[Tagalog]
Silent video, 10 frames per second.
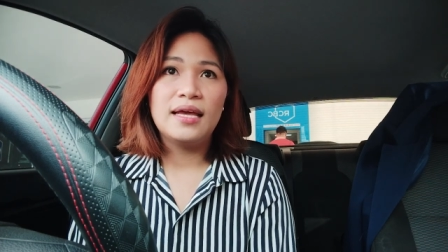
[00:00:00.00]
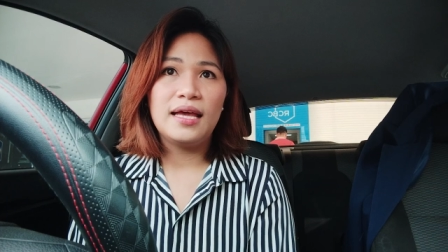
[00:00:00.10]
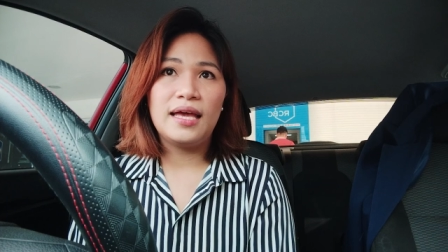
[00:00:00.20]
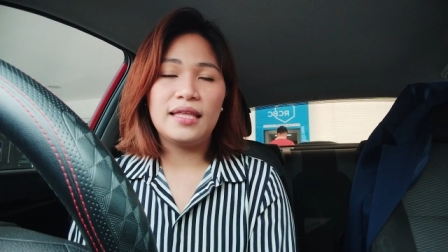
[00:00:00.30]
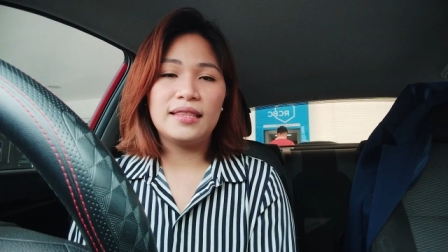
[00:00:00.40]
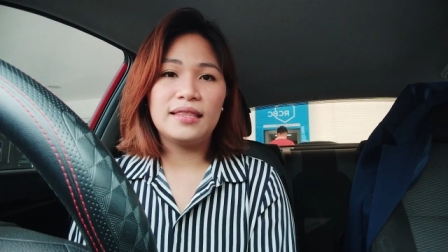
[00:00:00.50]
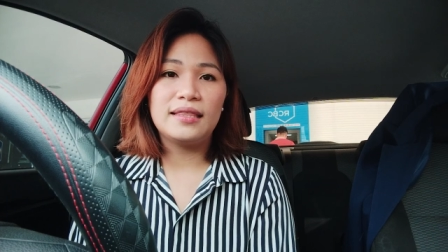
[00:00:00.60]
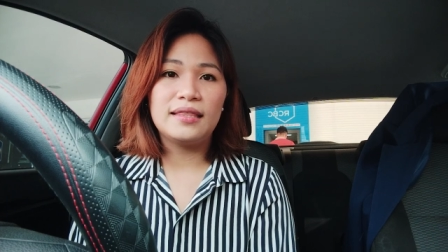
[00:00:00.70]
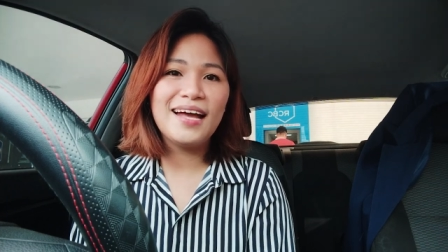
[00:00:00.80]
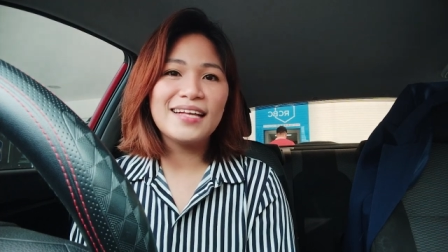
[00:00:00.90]

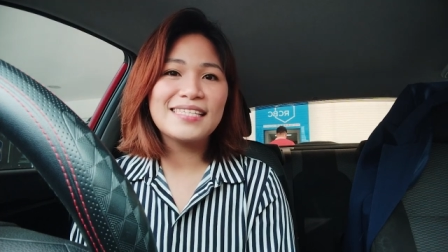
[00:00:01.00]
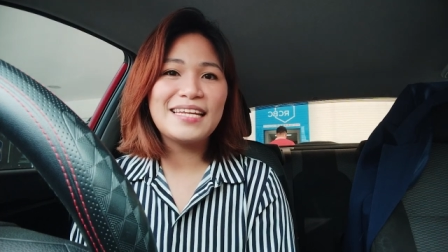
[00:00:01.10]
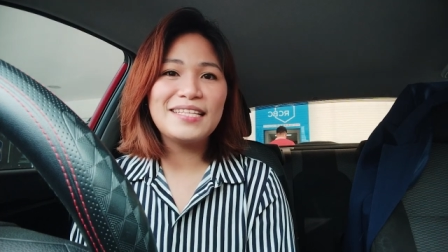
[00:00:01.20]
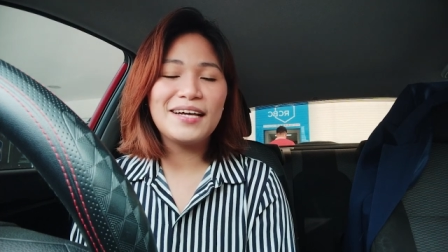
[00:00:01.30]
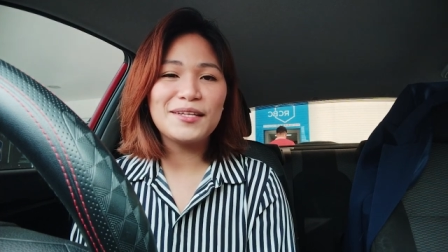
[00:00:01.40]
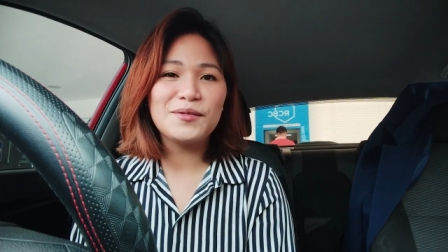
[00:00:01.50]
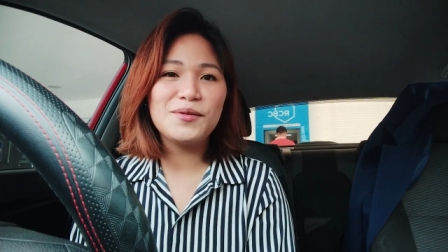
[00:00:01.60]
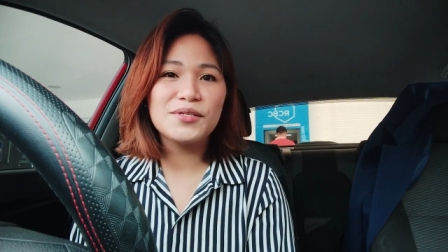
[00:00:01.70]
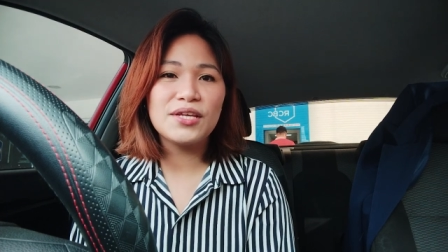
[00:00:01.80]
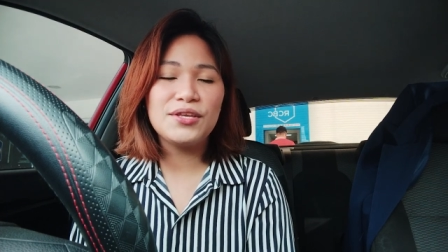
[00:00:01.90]
And sana
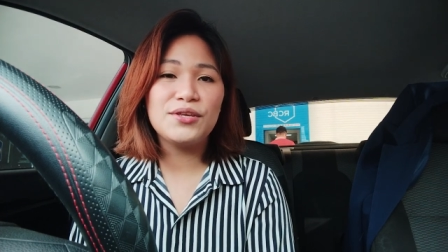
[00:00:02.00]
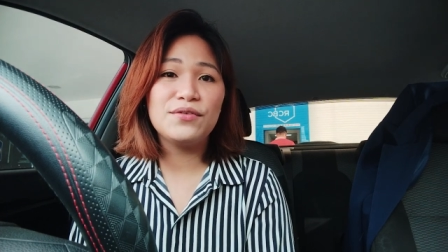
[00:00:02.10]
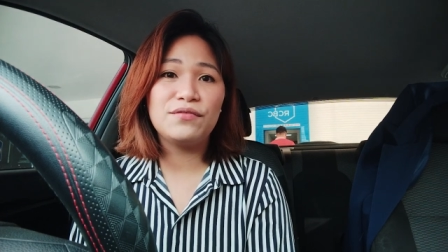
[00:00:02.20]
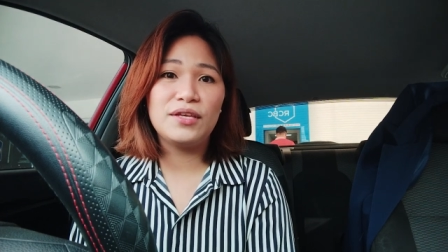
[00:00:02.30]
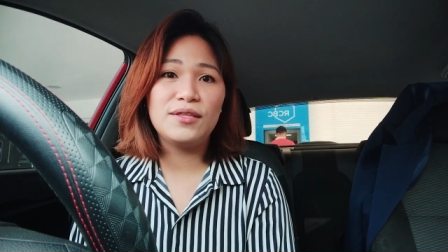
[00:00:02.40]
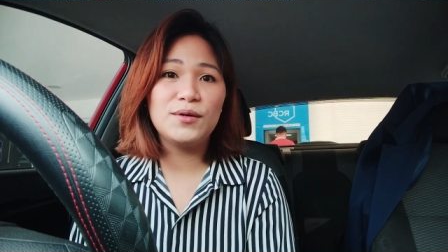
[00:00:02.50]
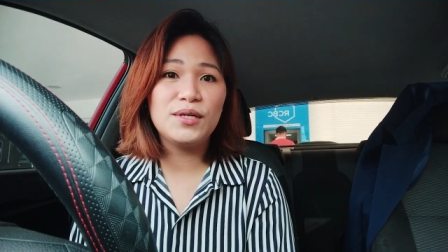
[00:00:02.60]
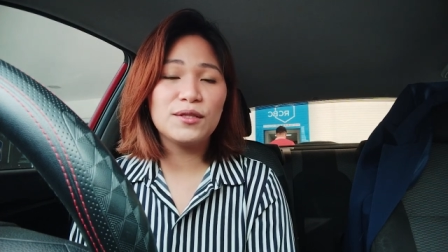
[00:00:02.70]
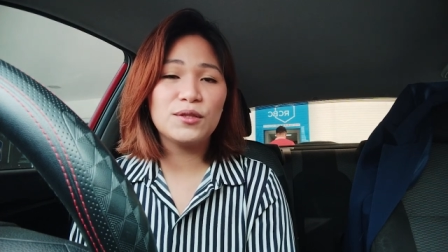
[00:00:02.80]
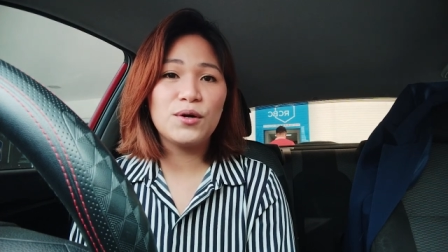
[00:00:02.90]
nakatulong sa inyo yung video
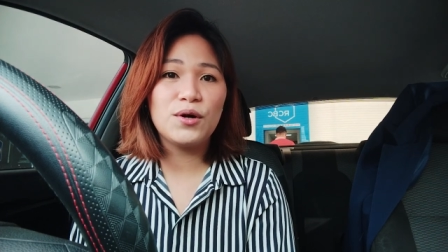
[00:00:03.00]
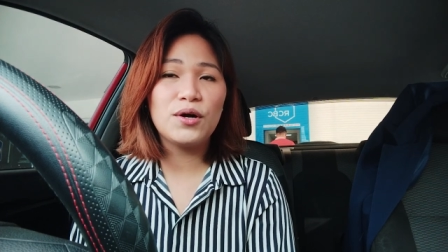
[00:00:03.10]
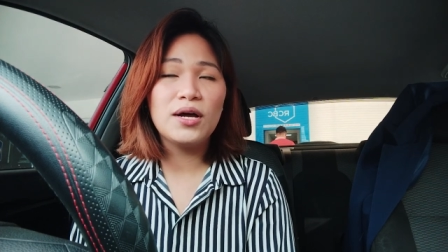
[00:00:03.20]
na to.